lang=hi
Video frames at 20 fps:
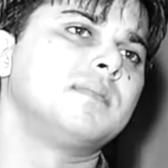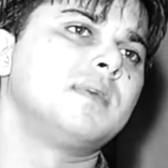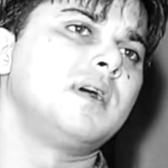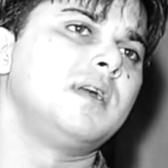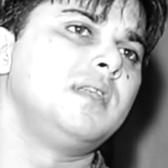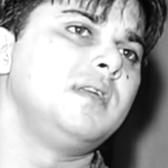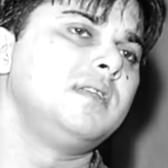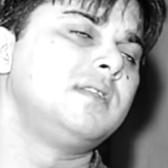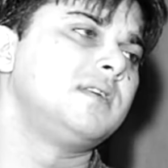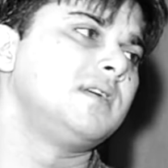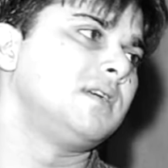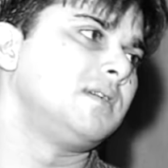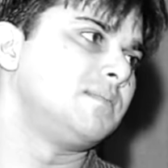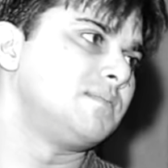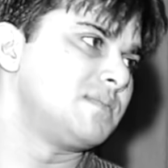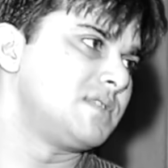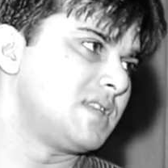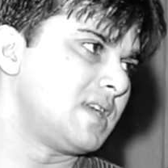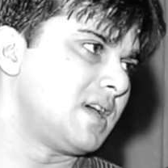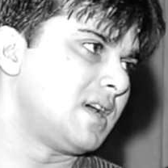अली
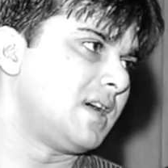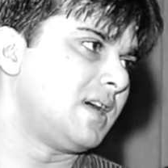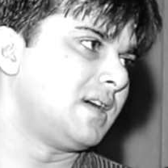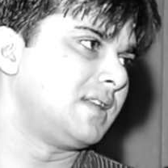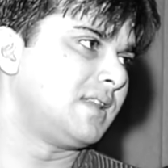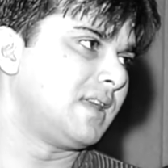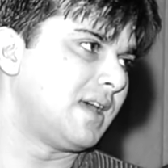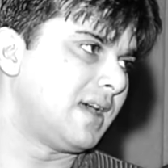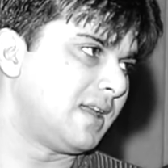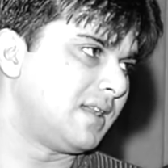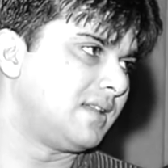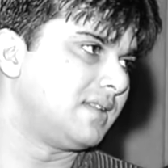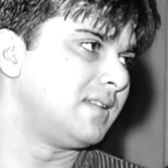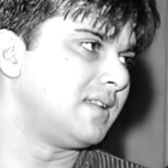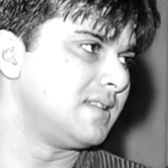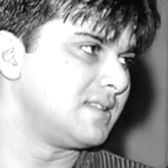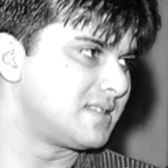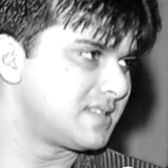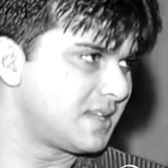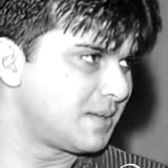टेम ज़ियाद एलन
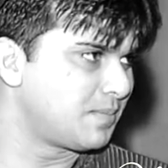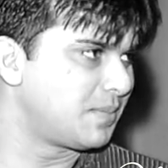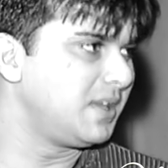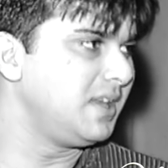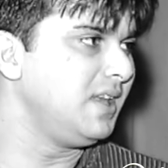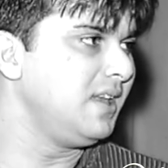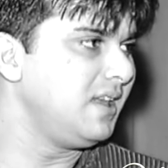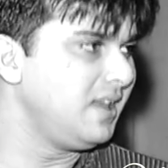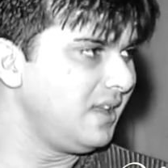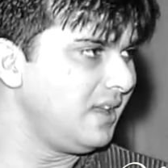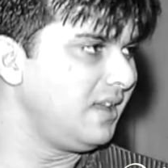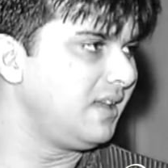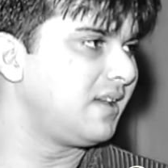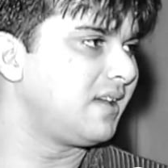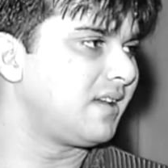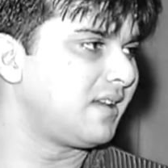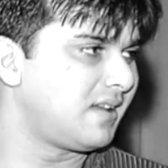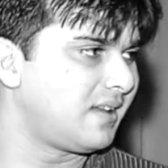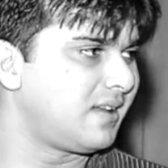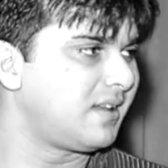इन सब की ही
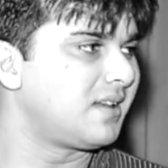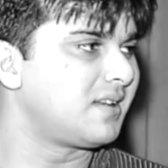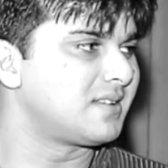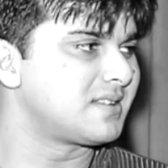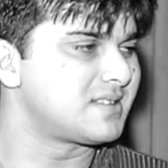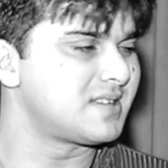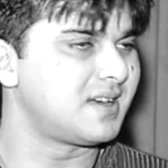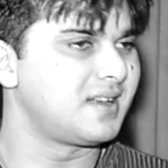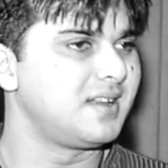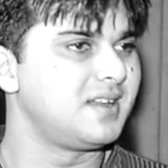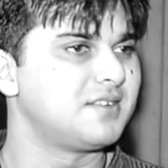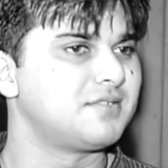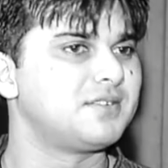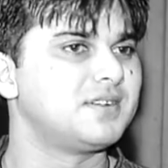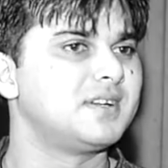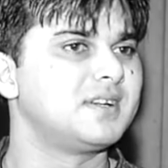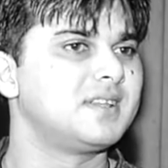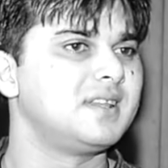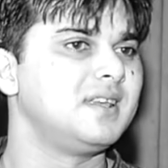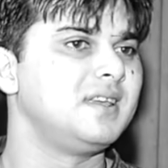सारी
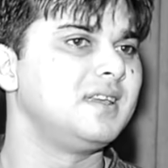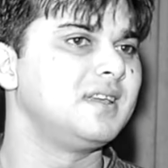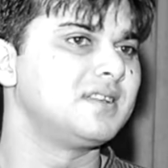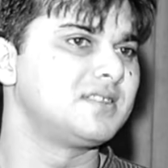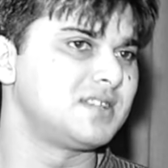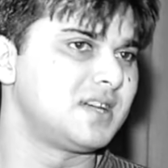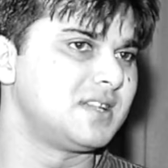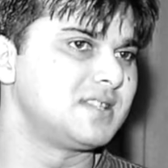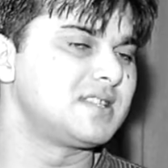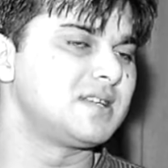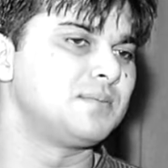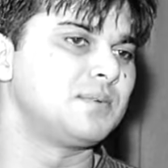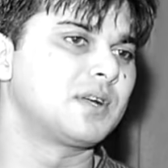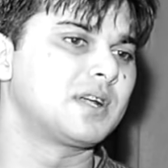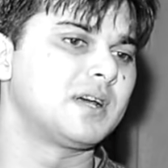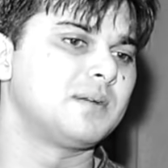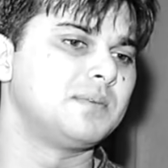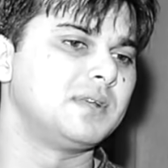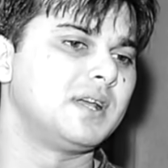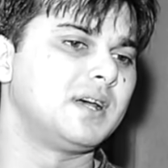एफर्ट थी ये चांद सा
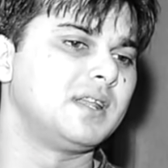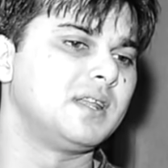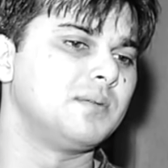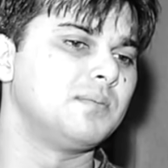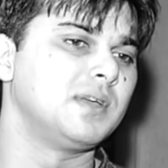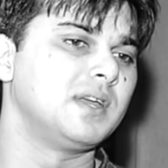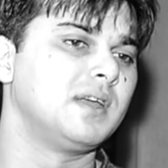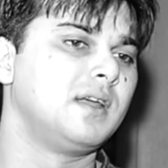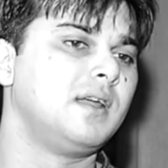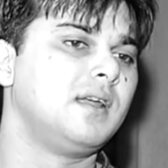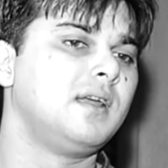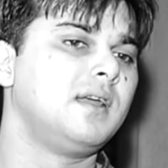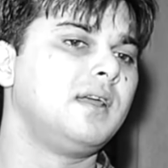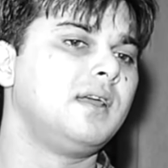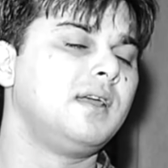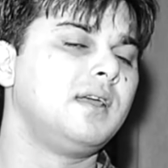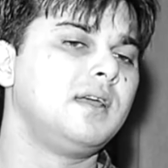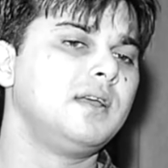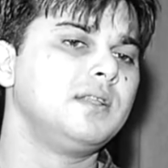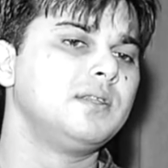मखड़ा बनाने में
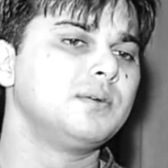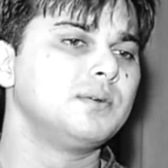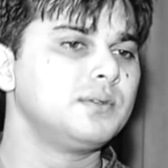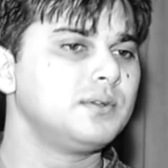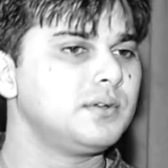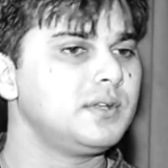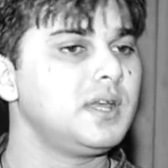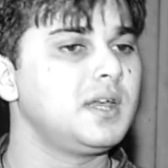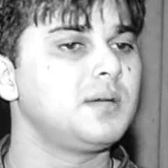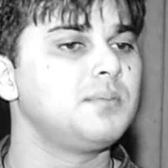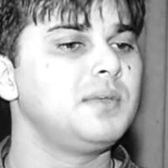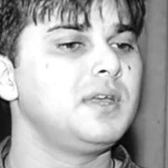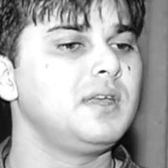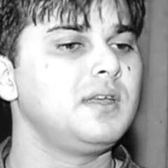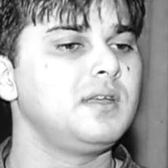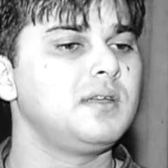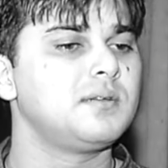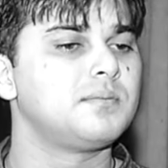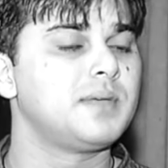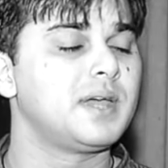तो उन्होंने
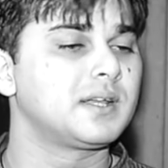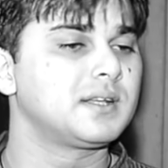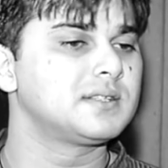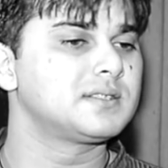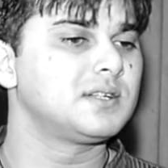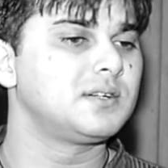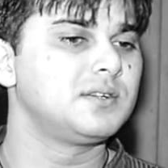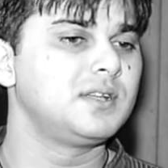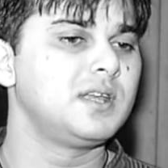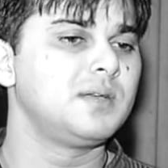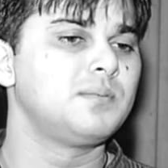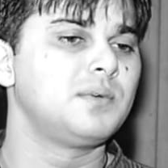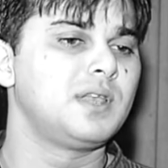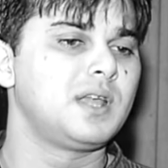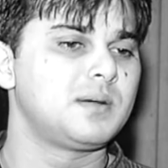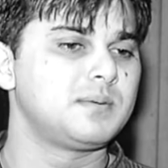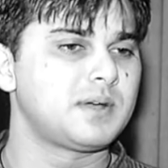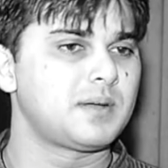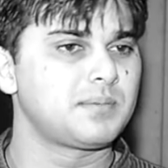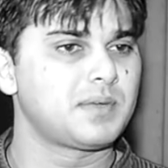हमें मैग्ना साउंड ने
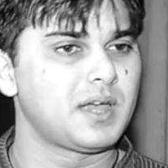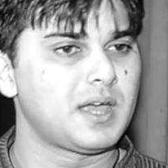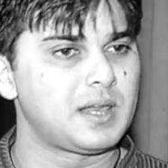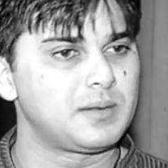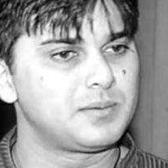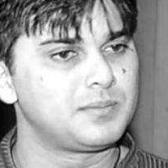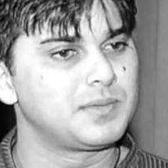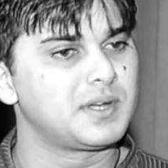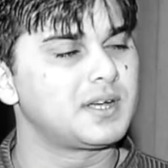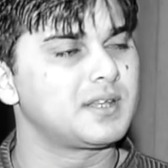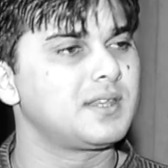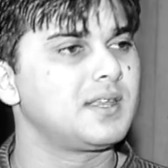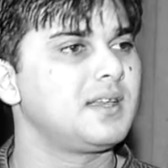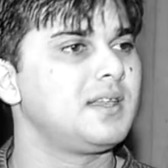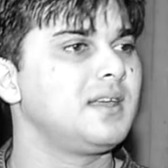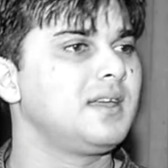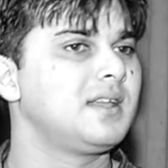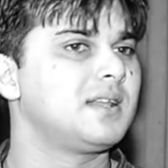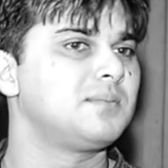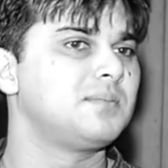बोला हम आपका एल्बम करते हैं
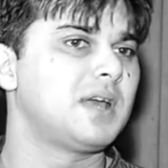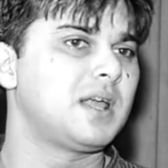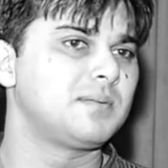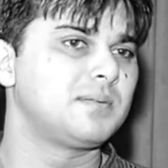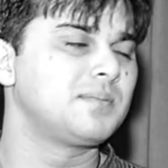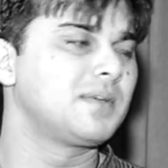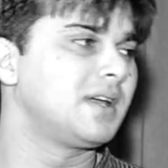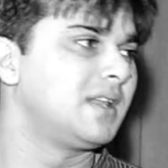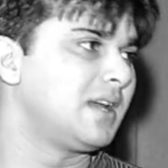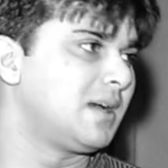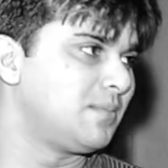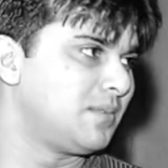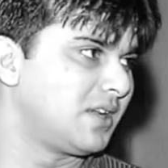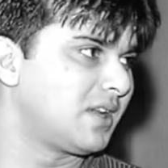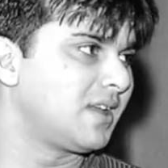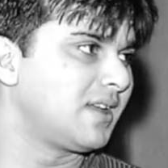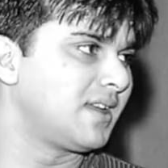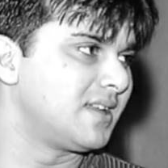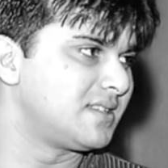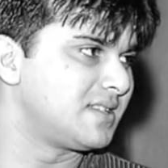लेकिन हम एल्बम का नाम
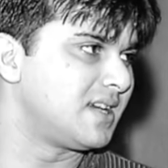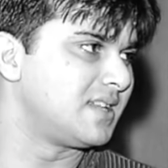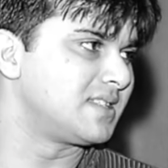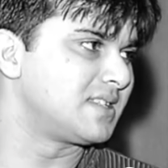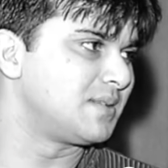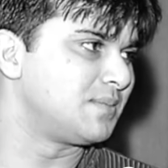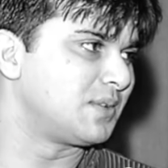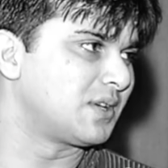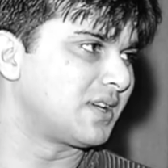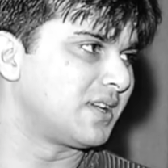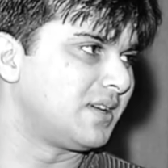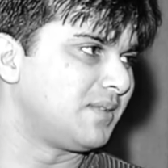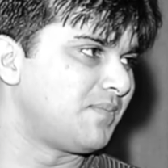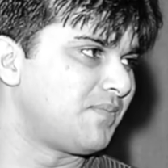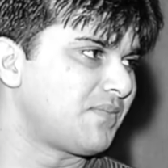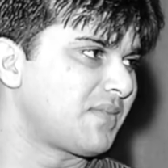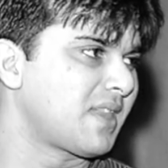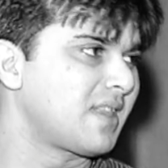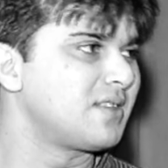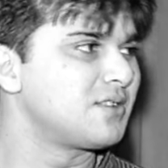रखेंगे चांद सा मखड़ा
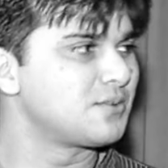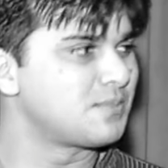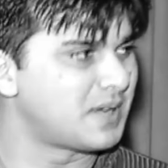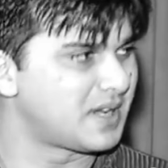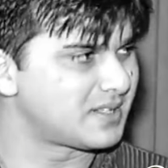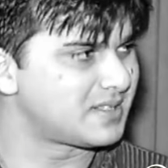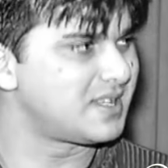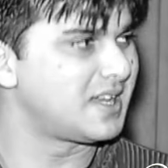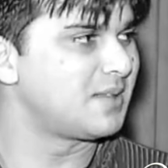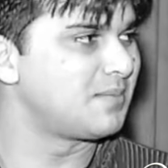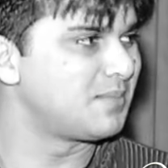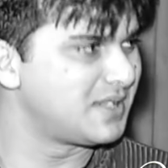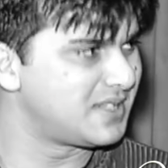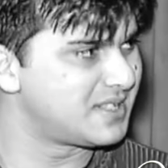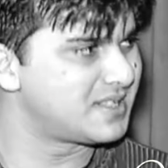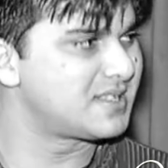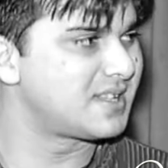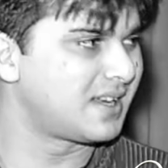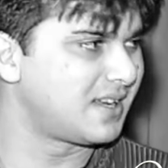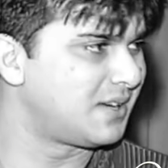जो पाकिस्तान में
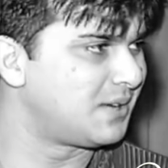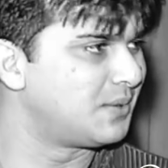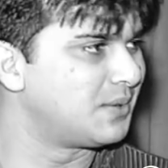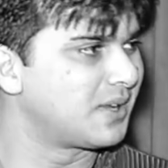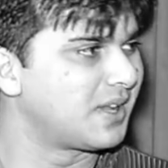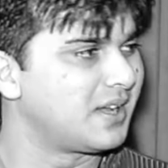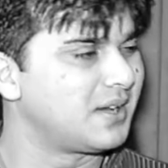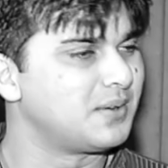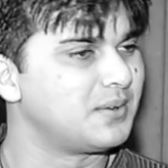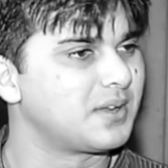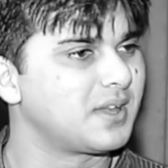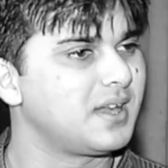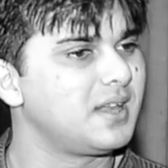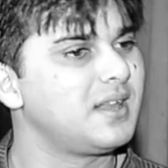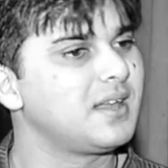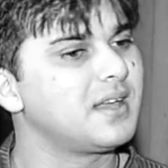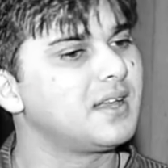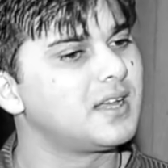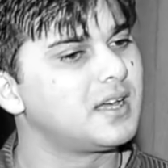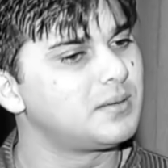जिस तरह हो गया हो गया
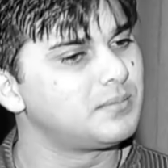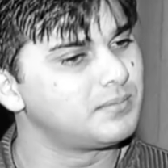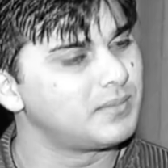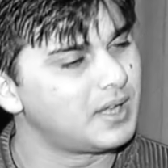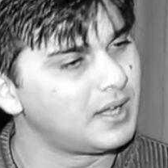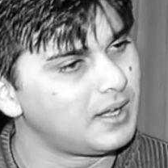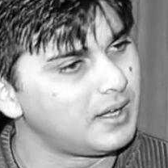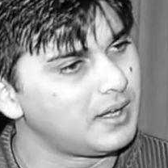लेकिन हम